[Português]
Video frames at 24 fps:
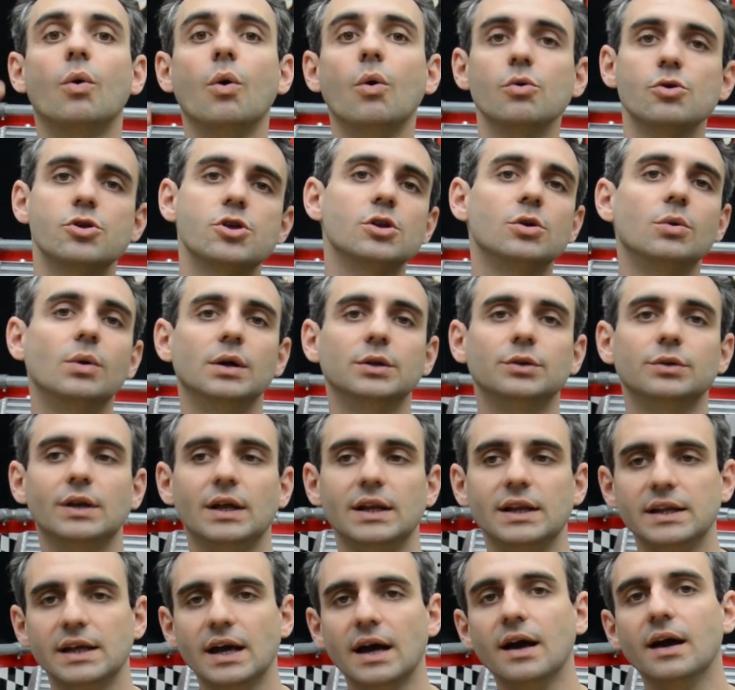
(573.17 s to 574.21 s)
continuando na
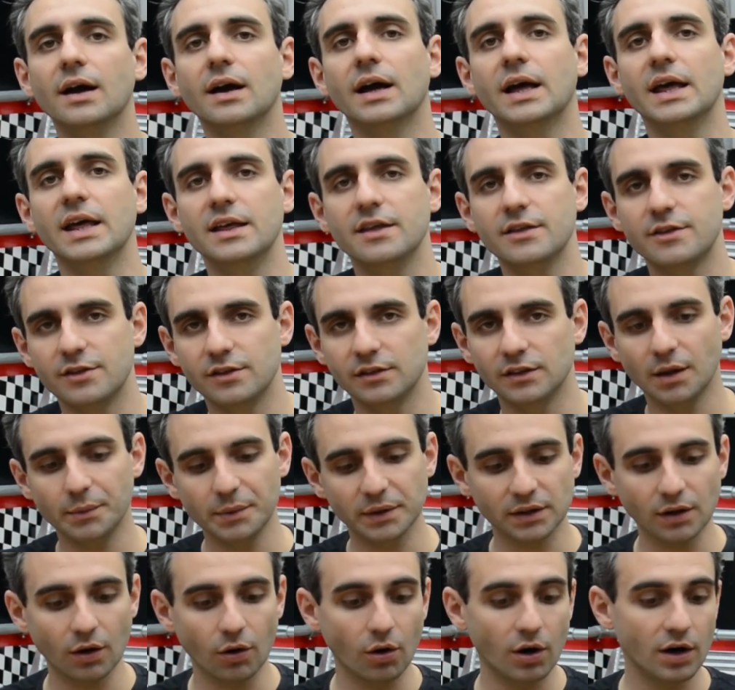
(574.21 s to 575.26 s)
linha Racing da
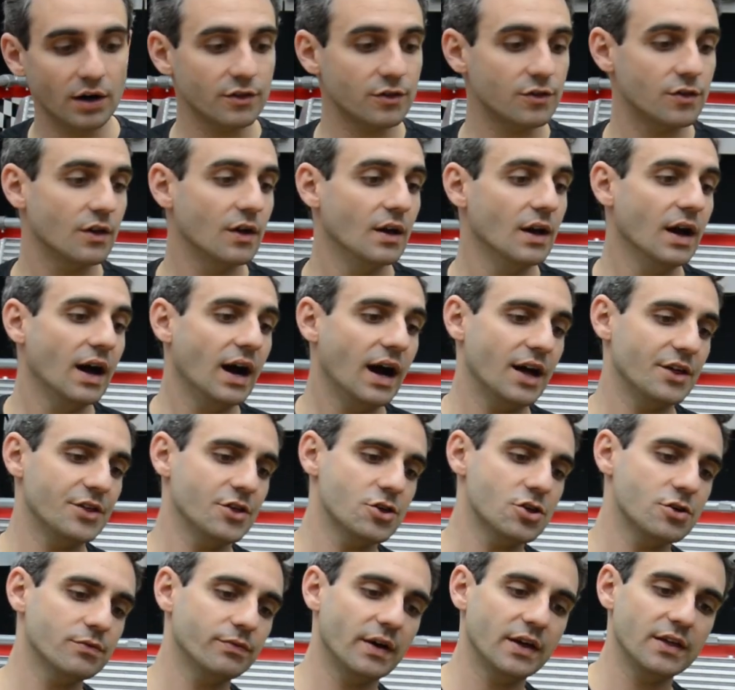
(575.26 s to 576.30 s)
Metal Horse, a
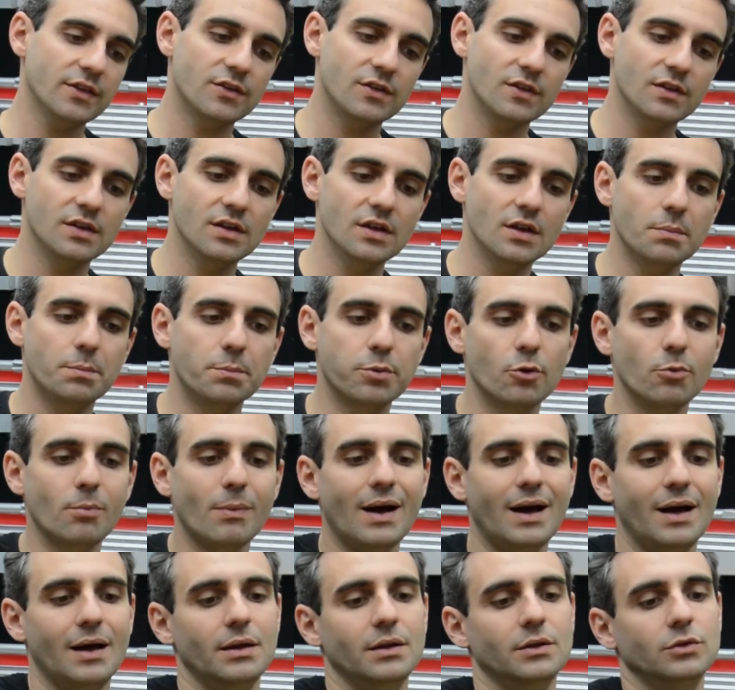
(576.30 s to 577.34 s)
gente vai seguir para
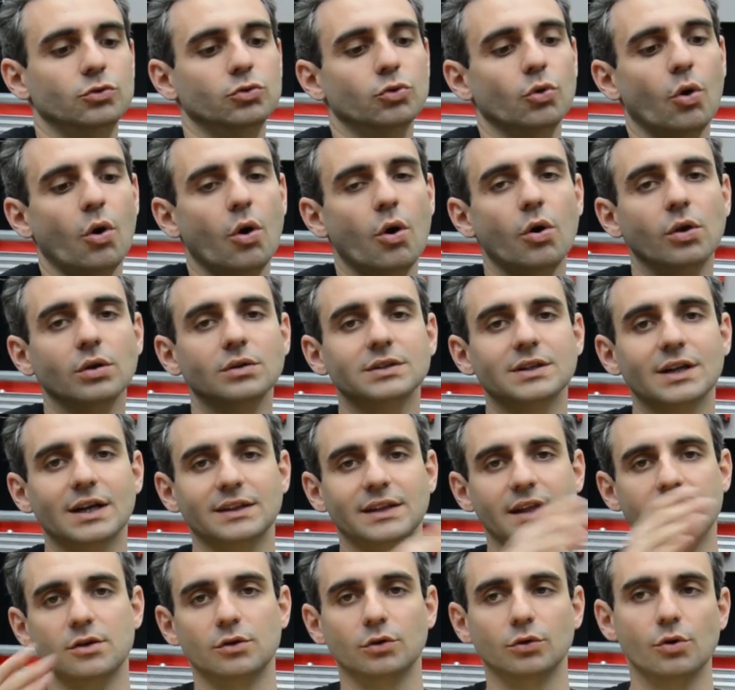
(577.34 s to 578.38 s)
uma outra
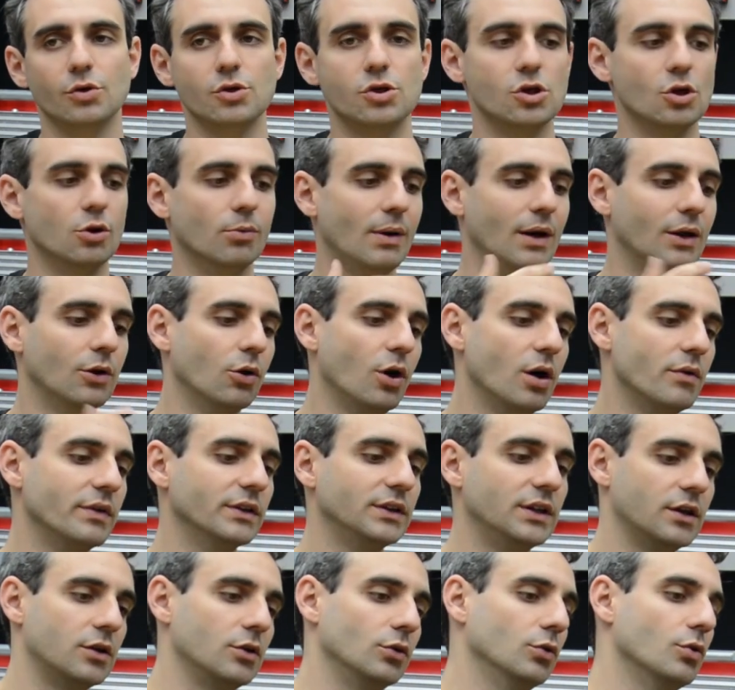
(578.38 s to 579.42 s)
tecnologia, uma nova
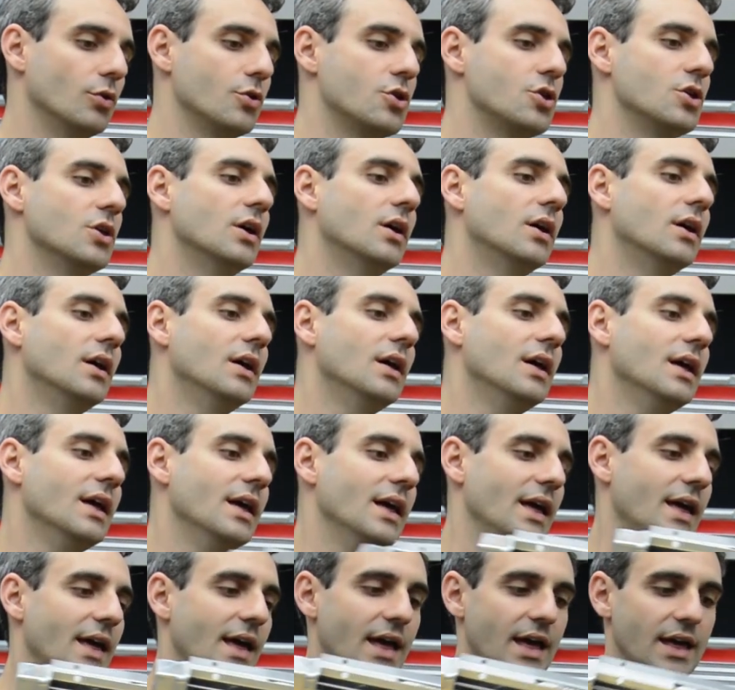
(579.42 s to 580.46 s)
tecnologia.
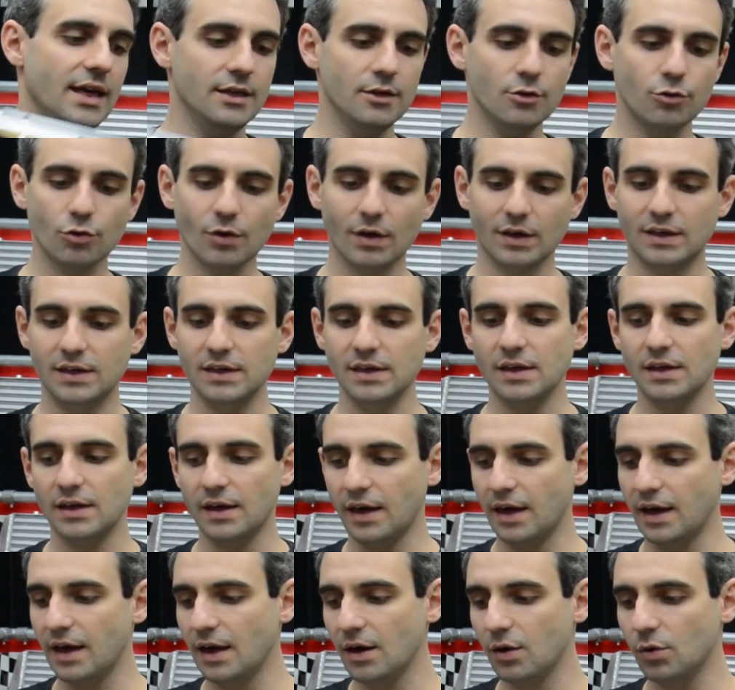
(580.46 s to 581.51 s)
É, isso aqui
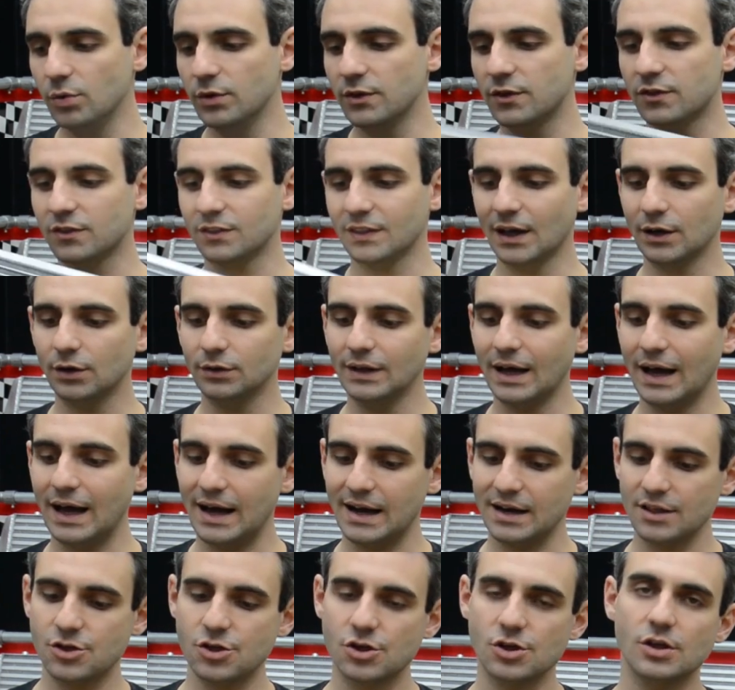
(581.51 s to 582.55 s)
é o estado da
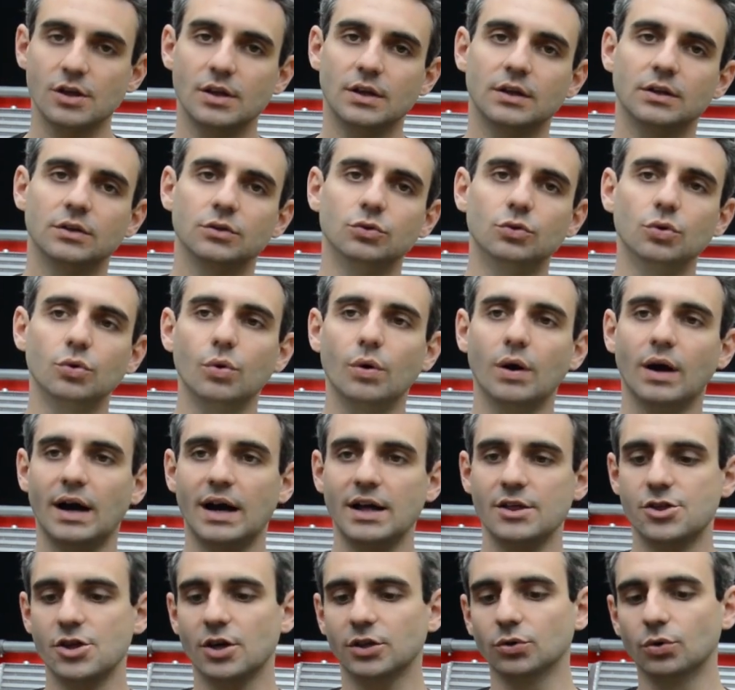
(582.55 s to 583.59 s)
arte do
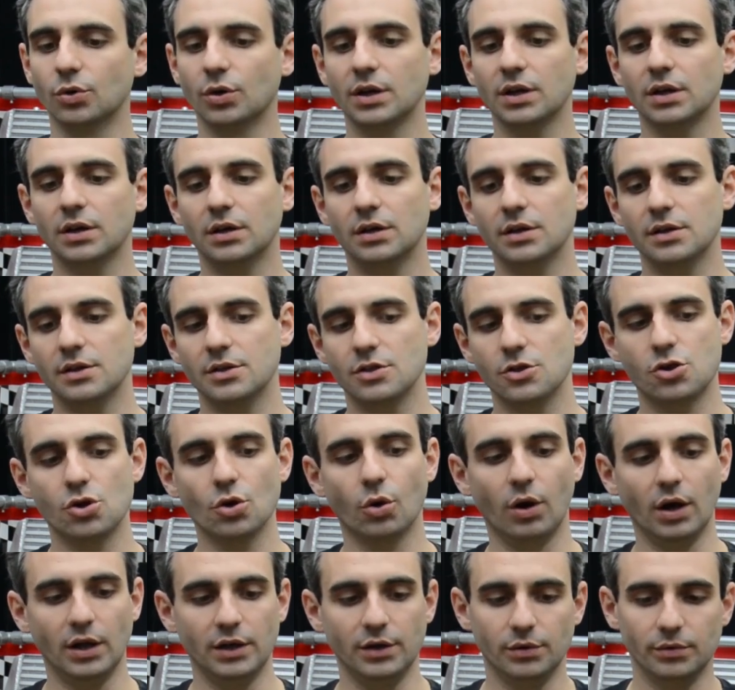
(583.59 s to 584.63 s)
radiador de
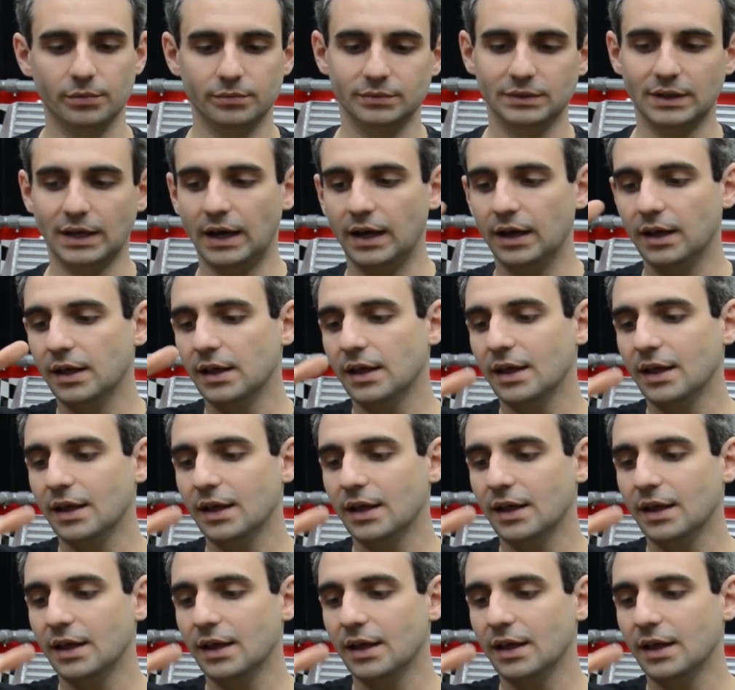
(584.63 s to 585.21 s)
óleo, tá?